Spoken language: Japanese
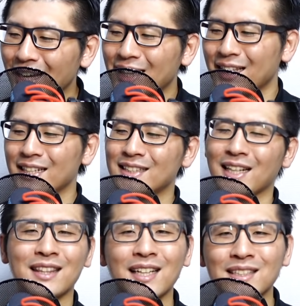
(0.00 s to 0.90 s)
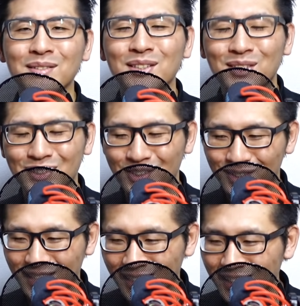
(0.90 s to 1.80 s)
であったり、シャッタースピード優
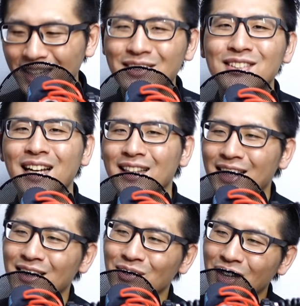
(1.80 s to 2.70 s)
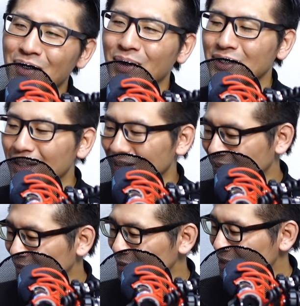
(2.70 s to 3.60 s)
先一択であったりとか、マニュアルだっ
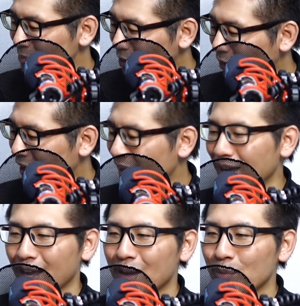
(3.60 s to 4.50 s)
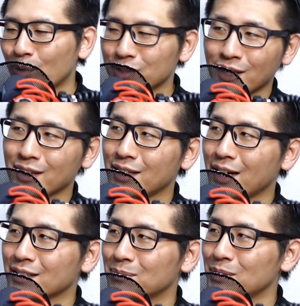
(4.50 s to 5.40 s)
たとしても、もう
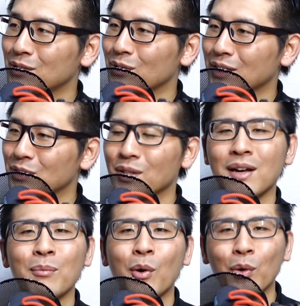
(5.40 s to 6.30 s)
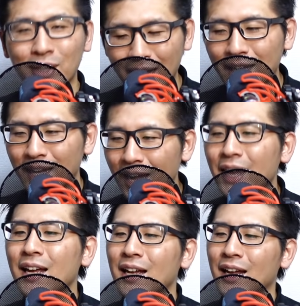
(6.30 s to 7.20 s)
シャッタースピードとかその辺はもう固定で、
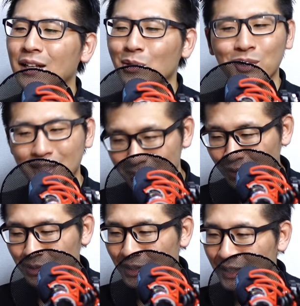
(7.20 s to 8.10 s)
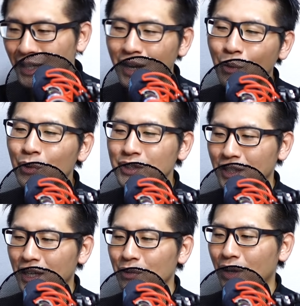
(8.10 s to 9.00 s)
取ってしまうという方が多いん
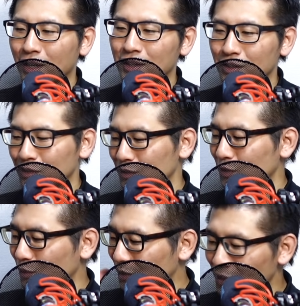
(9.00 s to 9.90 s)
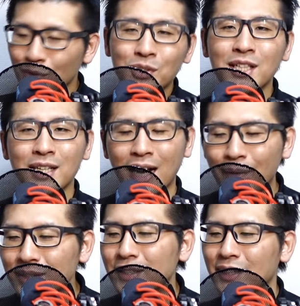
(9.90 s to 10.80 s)
じゃないのかなっていう、その利用者に
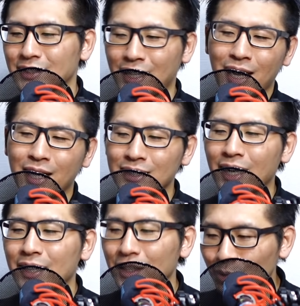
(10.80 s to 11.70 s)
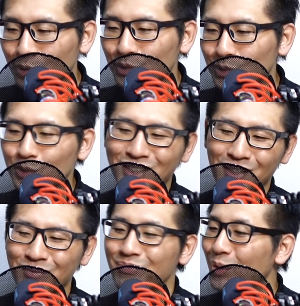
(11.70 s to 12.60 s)
合わせた使い方かなというふう
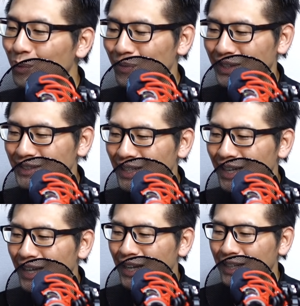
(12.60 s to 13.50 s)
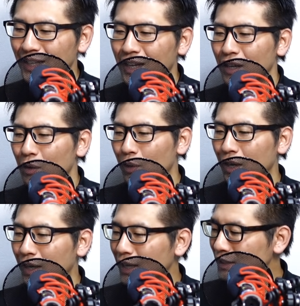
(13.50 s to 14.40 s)
に思います。で、こ
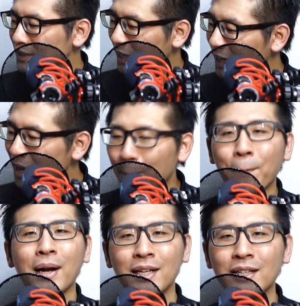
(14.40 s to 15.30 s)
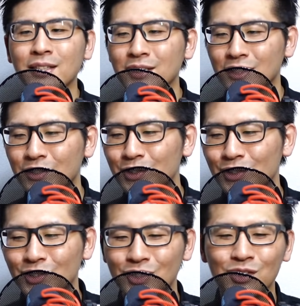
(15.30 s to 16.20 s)
れ連写がやっぱり
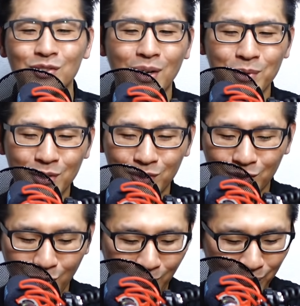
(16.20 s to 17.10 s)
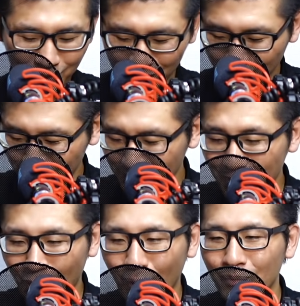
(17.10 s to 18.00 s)
D6 っていうのは魅力の一つで
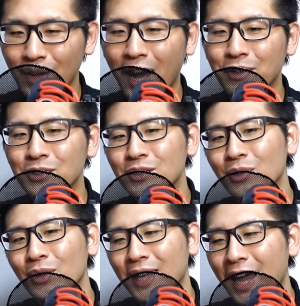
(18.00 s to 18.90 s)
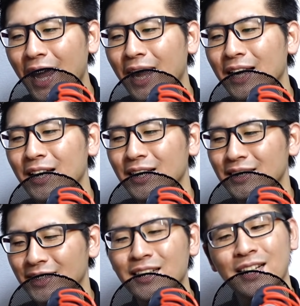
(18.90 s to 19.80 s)
もあるので、
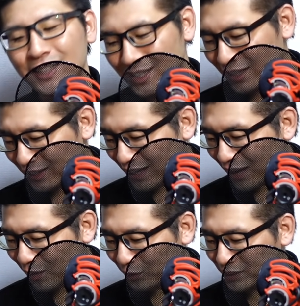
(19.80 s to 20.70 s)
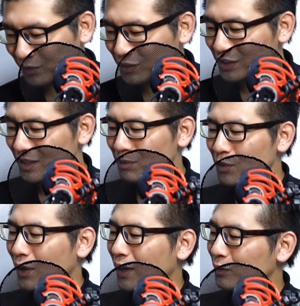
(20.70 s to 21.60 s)
ぜひね、シャッター音を楽しんでみ
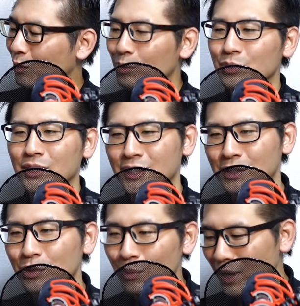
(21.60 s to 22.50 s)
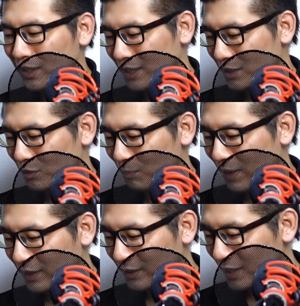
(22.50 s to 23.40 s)
ようかなと思うんですが、その前にね、ちょっと
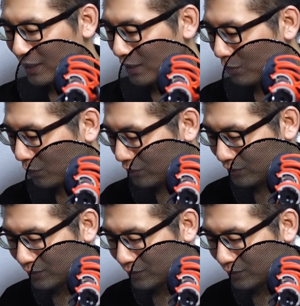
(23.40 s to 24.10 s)
バッテリーを